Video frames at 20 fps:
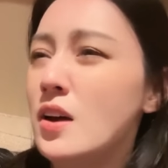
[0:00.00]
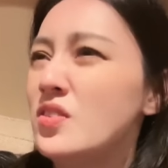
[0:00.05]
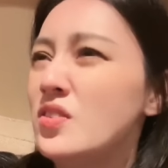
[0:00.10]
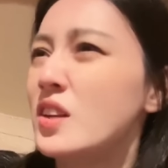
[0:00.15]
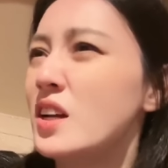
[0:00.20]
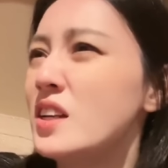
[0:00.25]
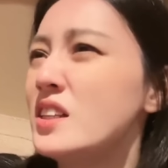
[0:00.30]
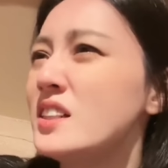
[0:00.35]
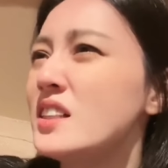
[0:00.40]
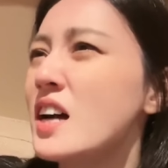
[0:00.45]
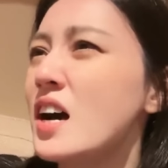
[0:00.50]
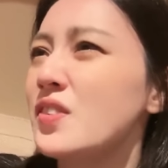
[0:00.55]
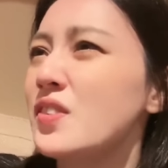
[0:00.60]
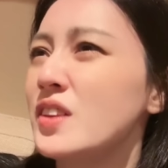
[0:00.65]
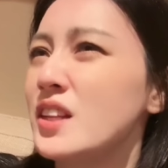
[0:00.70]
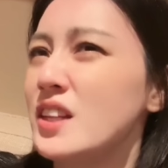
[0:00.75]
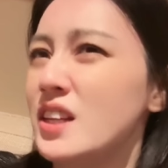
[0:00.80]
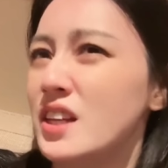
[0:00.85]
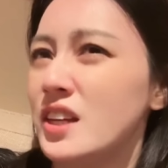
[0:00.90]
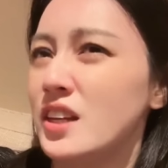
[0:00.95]
能让
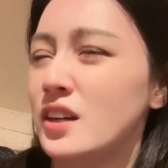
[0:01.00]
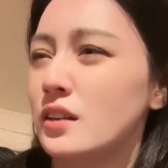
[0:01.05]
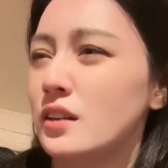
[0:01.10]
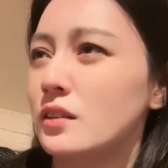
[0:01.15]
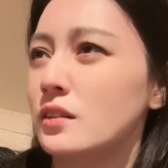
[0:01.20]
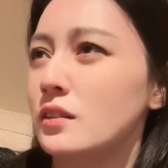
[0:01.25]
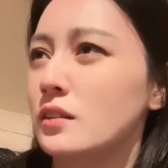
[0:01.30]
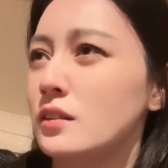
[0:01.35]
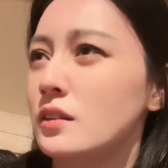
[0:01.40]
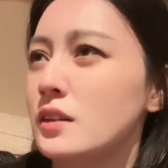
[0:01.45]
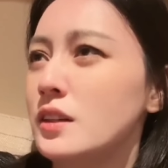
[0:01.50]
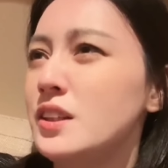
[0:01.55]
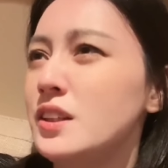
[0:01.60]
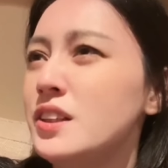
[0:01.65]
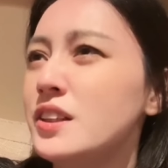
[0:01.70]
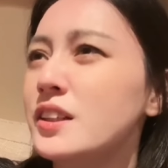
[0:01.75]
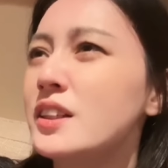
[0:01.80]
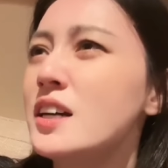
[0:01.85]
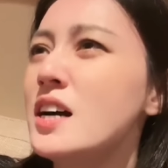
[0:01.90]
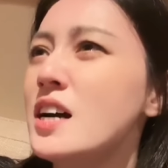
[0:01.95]
你
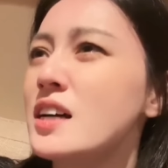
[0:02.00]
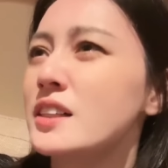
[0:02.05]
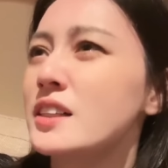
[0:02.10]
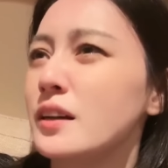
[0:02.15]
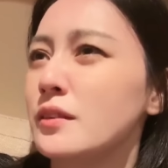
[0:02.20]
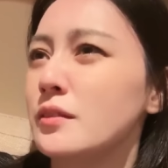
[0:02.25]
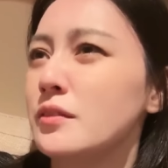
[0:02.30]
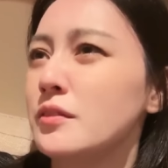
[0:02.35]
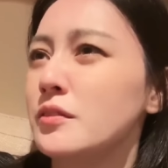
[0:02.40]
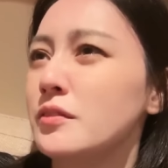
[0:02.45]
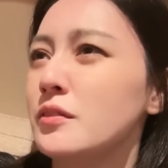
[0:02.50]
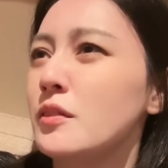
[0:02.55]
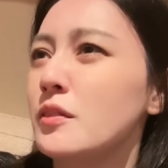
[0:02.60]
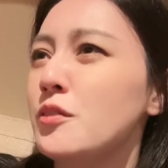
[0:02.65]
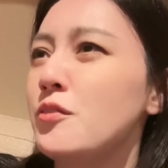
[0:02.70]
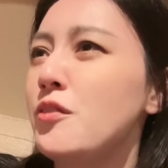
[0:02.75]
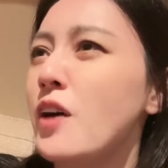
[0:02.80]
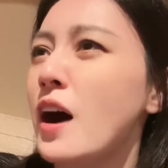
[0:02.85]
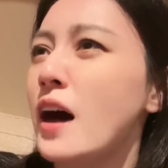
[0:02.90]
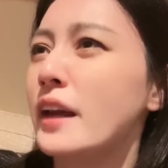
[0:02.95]
一个人
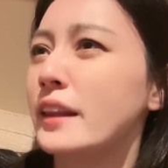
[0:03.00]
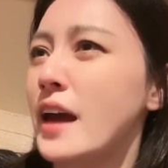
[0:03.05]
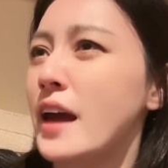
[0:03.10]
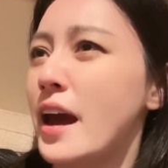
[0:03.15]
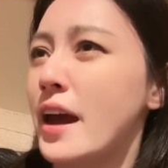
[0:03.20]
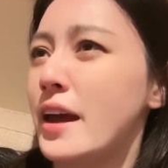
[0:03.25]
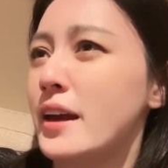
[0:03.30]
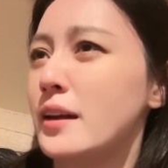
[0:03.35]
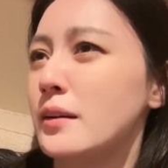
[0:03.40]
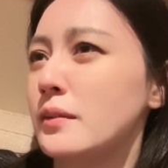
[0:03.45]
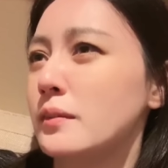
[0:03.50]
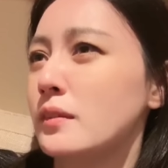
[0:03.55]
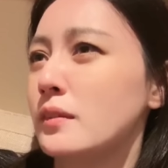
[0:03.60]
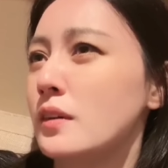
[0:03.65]
发呆，